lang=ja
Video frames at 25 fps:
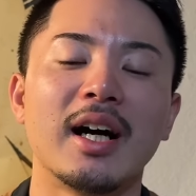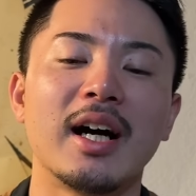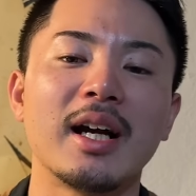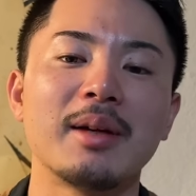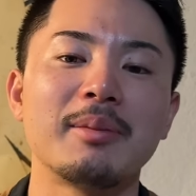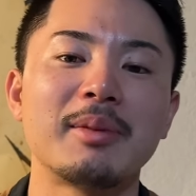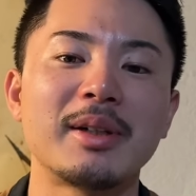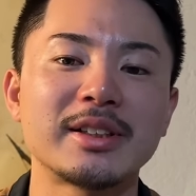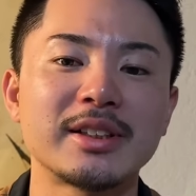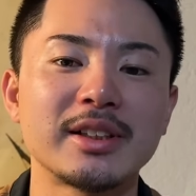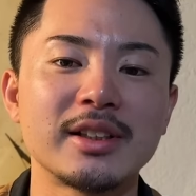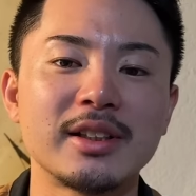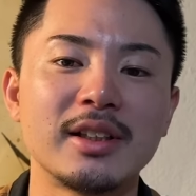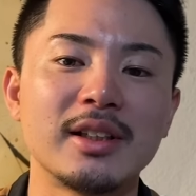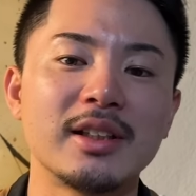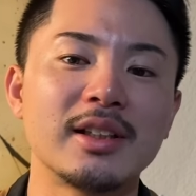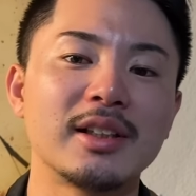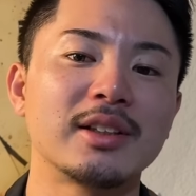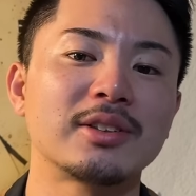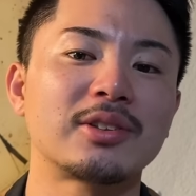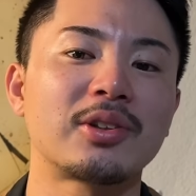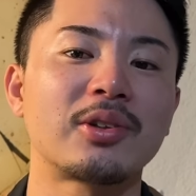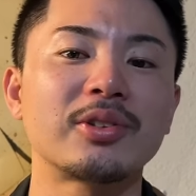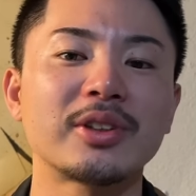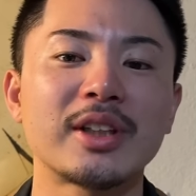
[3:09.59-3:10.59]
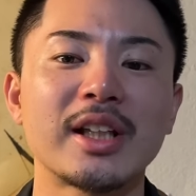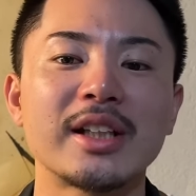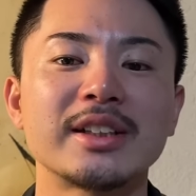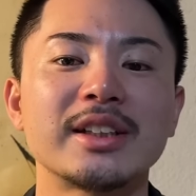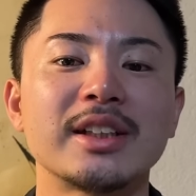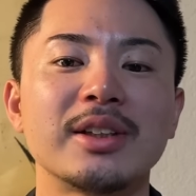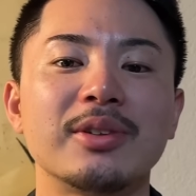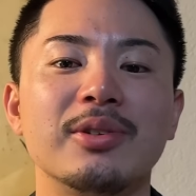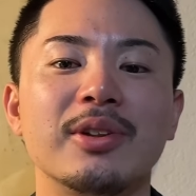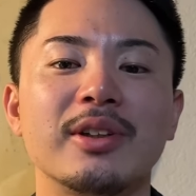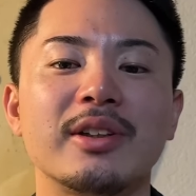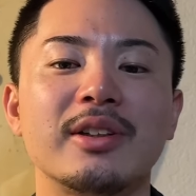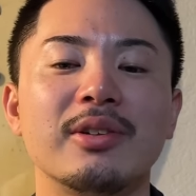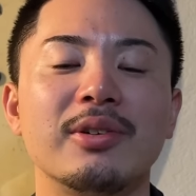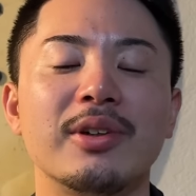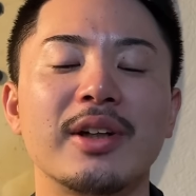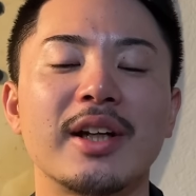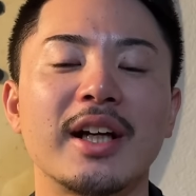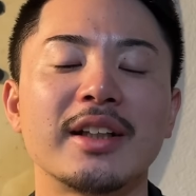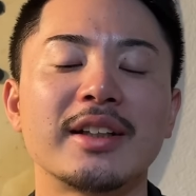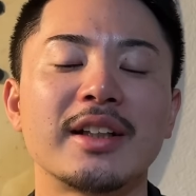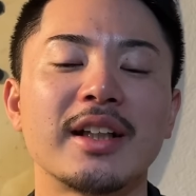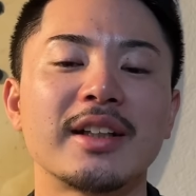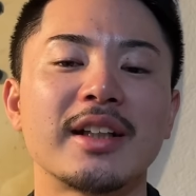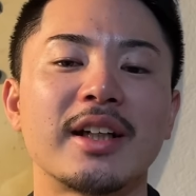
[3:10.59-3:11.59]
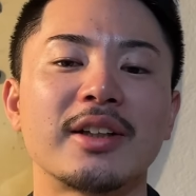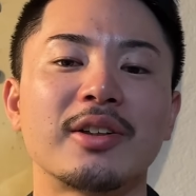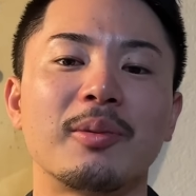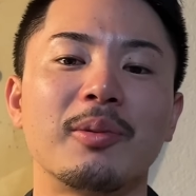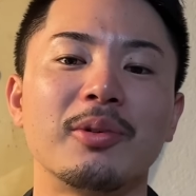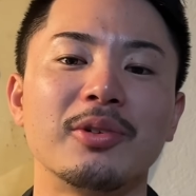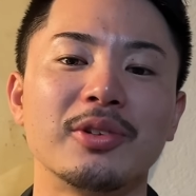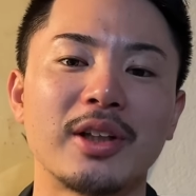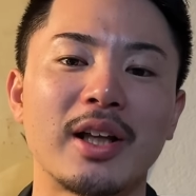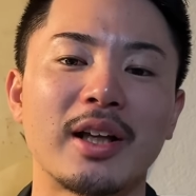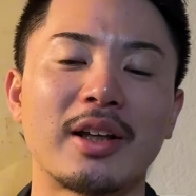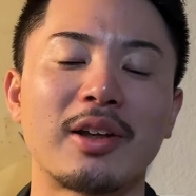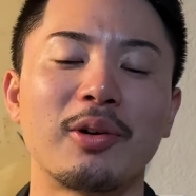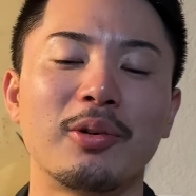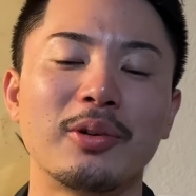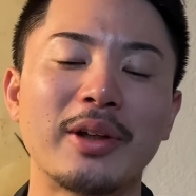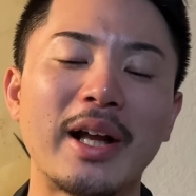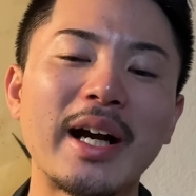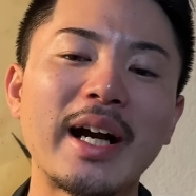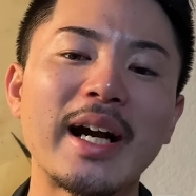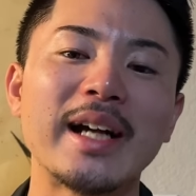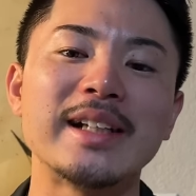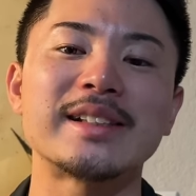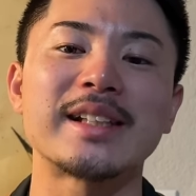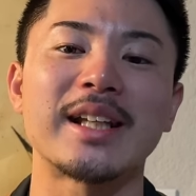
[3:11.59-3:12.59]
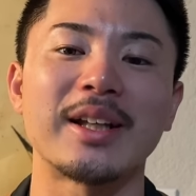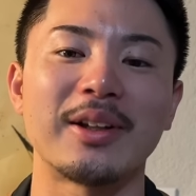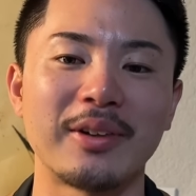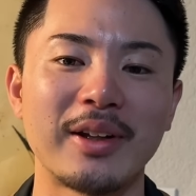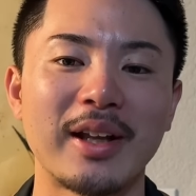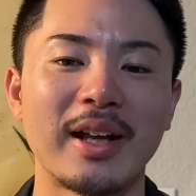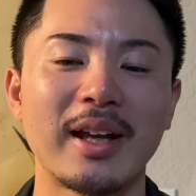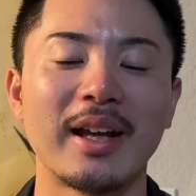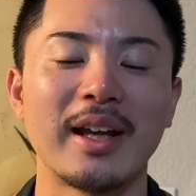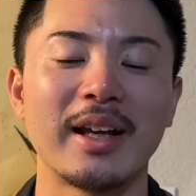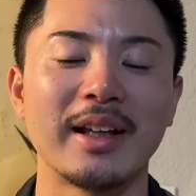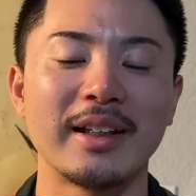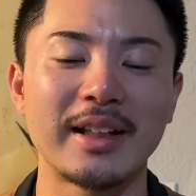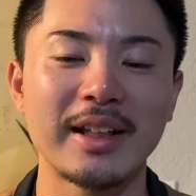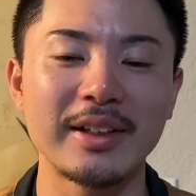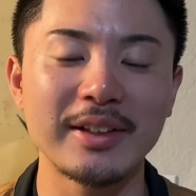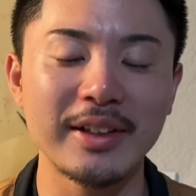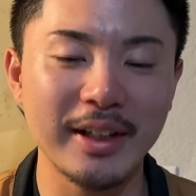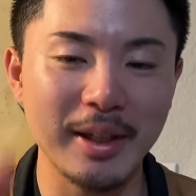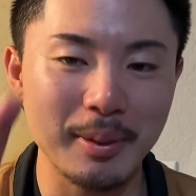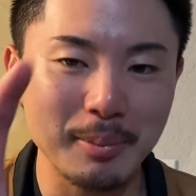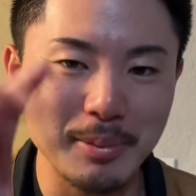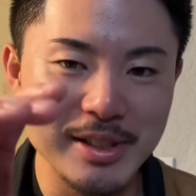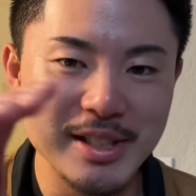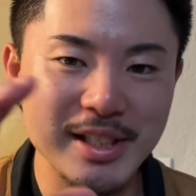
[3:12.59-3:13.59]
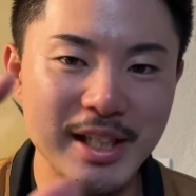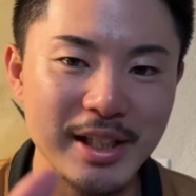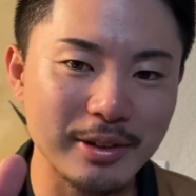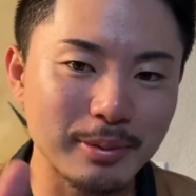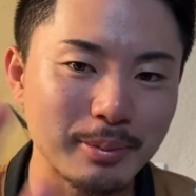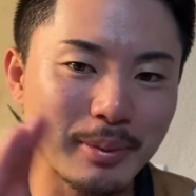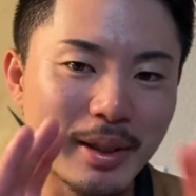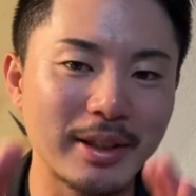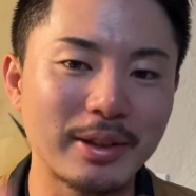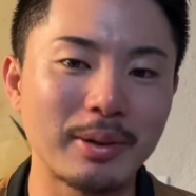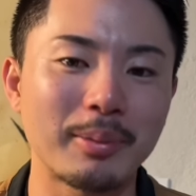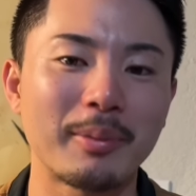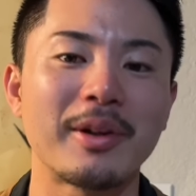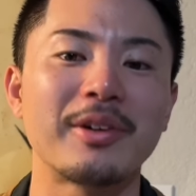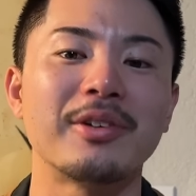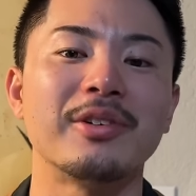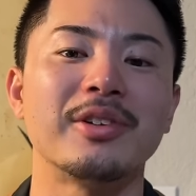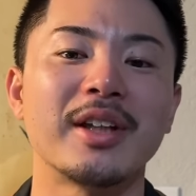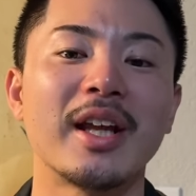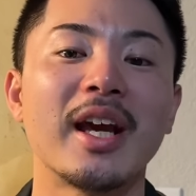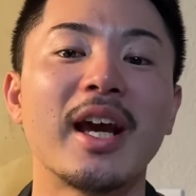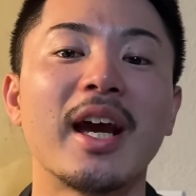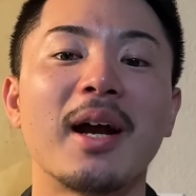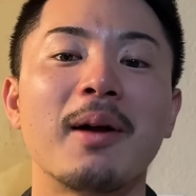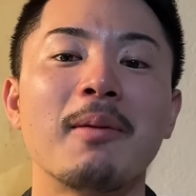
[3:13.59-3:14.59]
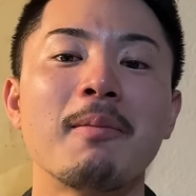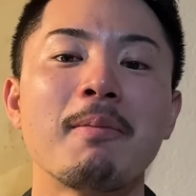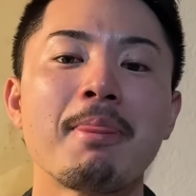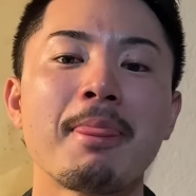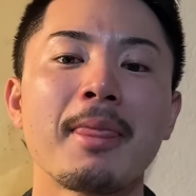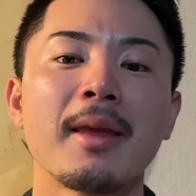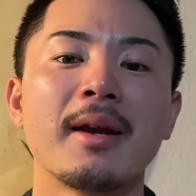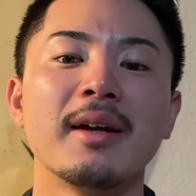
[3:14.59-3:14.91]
はい、まず、えー、得シーン振り返っていきたいと思うんで、今日長いですけどね、えー、できるだけ短くまとめるんで、